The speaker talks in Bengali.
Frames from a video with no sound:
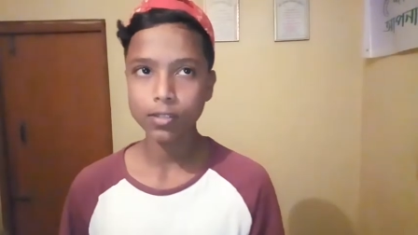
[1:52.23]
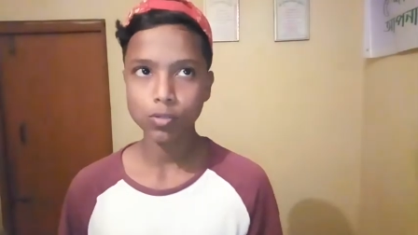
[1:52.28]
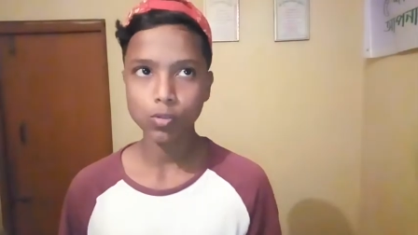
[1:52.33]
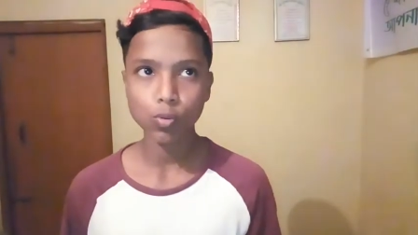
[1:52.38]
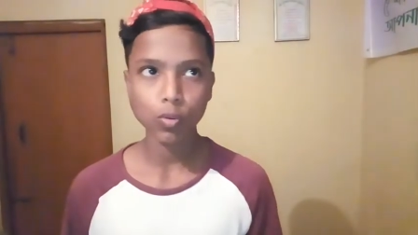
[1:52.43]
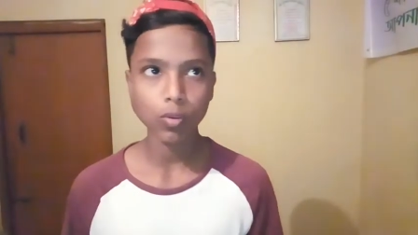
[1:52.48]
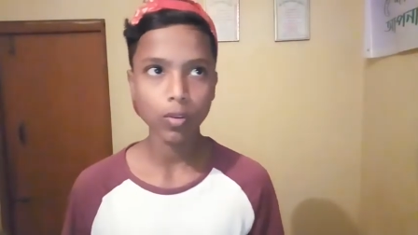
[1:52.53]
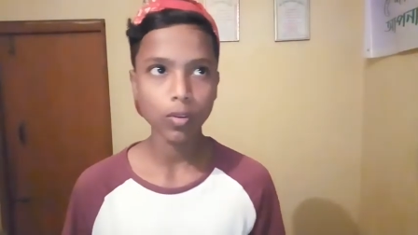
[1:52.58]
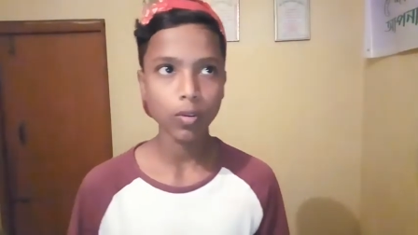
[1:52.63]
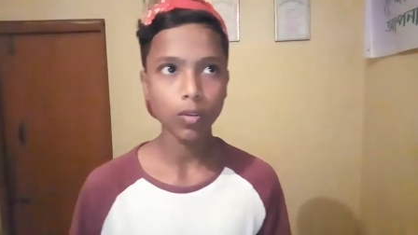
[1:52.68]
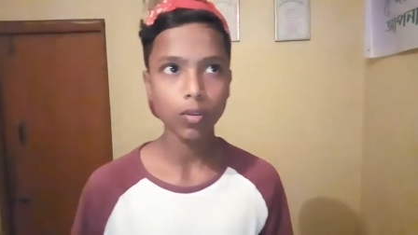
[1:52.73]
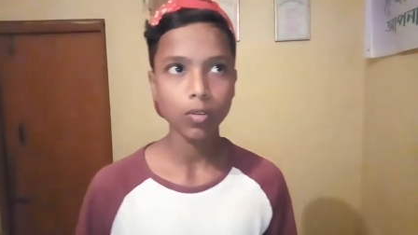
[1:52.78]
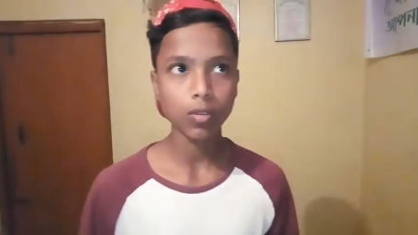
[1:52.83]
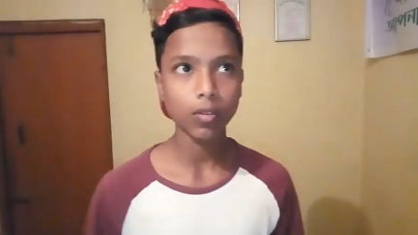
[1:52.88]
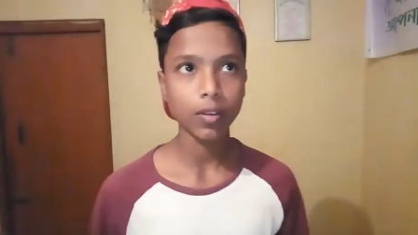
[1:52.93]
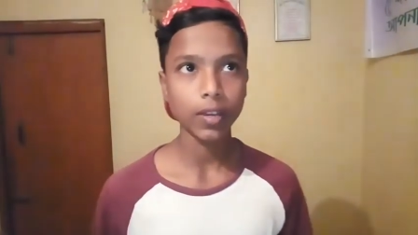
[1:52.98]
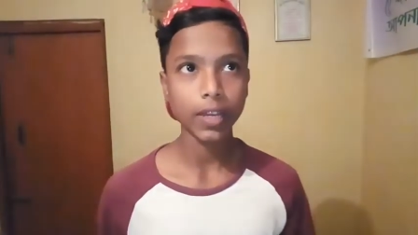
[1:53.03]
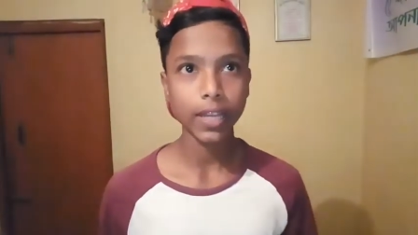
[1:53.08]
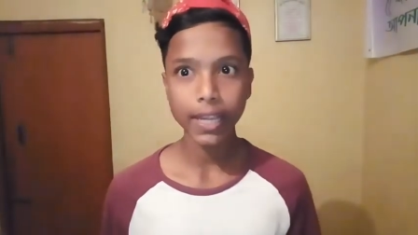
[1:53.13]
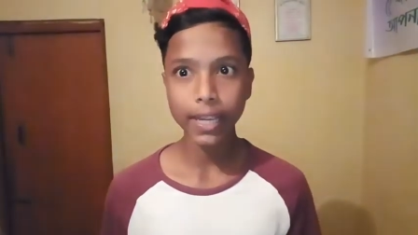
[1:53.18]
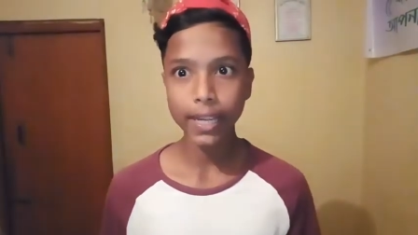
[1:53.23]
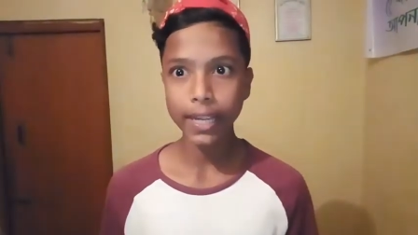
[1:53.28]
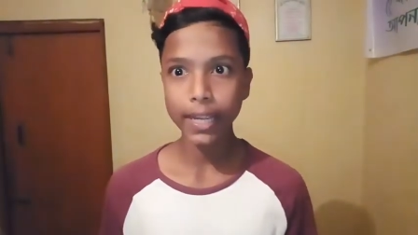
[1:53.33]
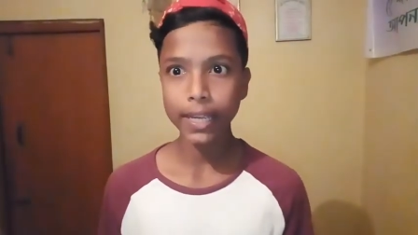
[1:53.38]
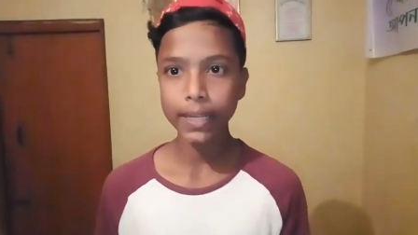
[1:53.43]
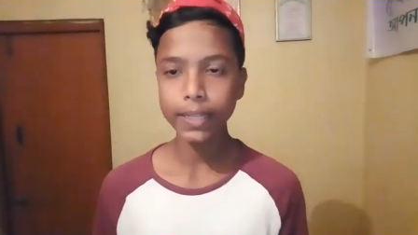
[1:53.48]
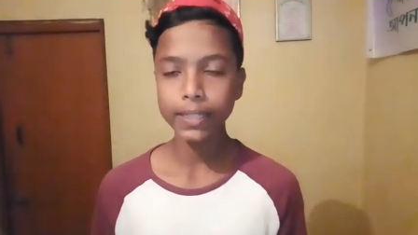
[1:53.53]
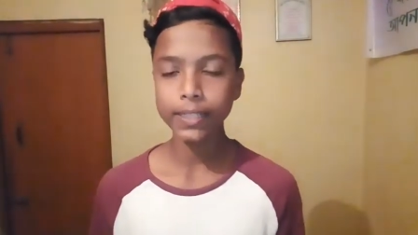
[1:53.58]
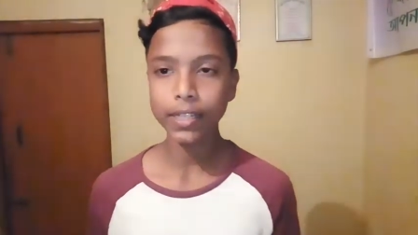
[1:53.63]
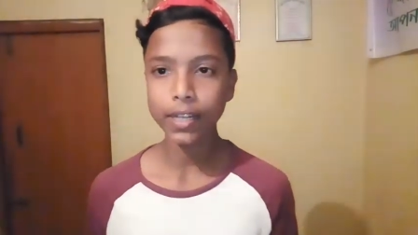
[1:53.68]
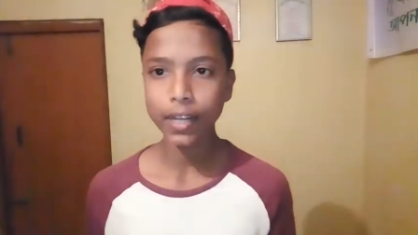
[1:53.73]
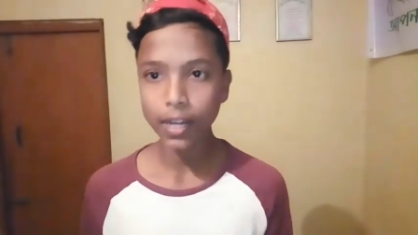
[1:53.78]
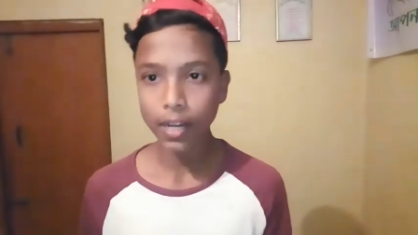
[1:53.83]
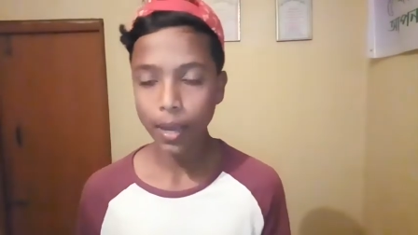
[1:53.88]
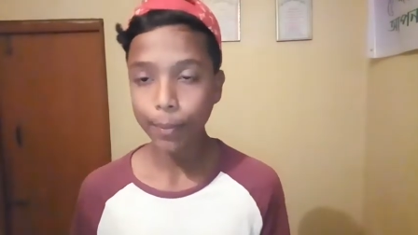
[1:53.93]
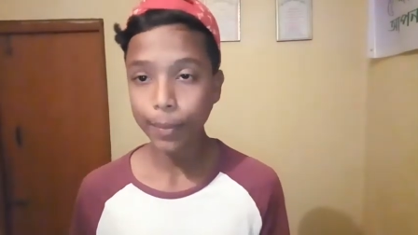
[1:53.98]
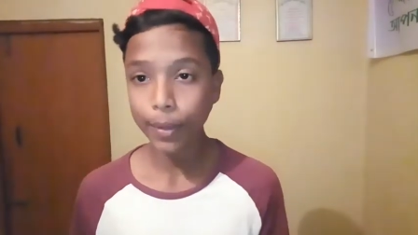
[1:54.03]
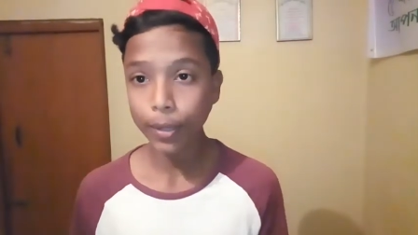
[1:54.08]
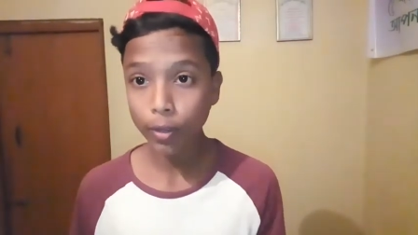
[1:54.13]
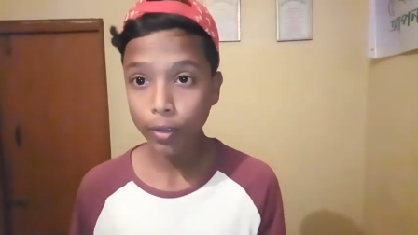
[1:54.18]
তো এই চ্যানেলে
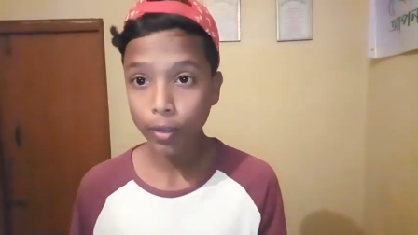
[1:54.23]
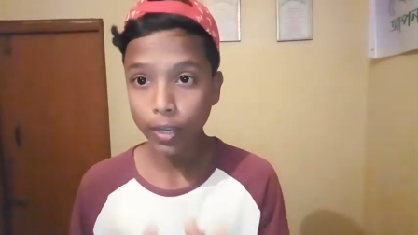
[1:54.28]
আমি